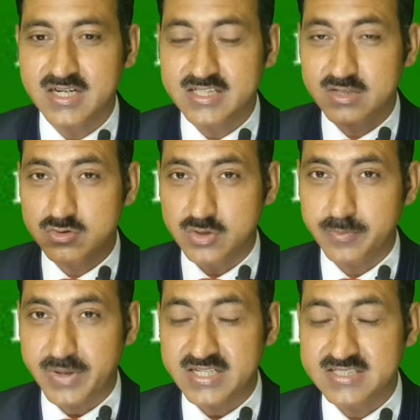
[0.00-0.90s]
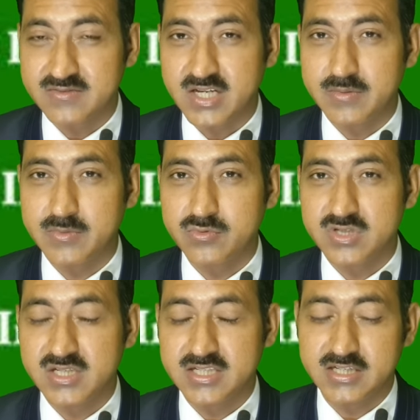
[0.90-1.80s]
लेते हैं उससे प्राइसिंग वगैरह भी पूछ
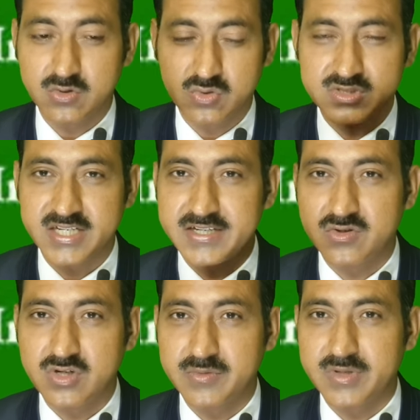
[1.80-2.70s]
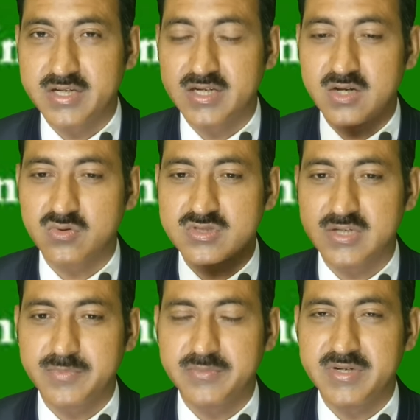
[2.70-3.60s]
लेते हैं कि कौन सा इनको टर्म रहेगा कौन सा
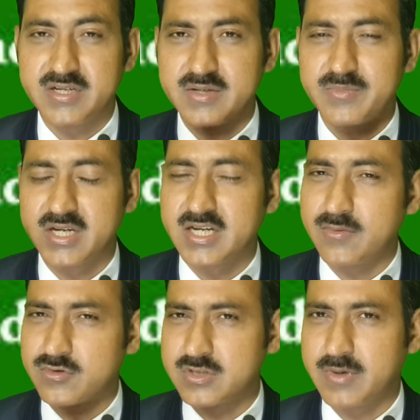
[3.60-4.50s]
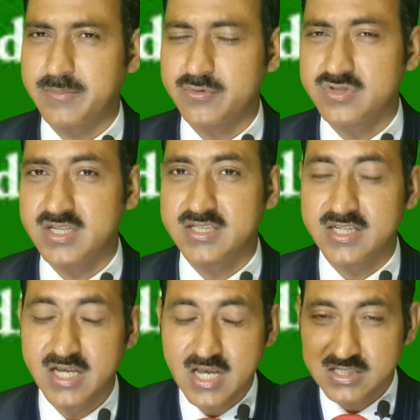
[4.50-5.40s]
पेमेंट टर्म रहेगा वो सब आप पूछ लेते
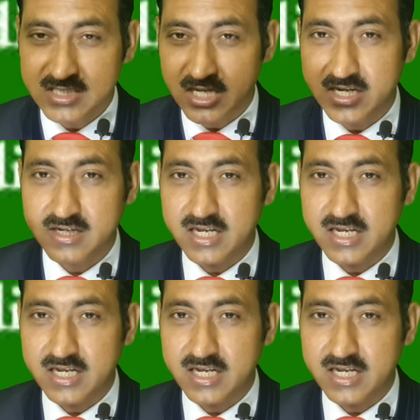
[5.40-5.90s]
हैं सारा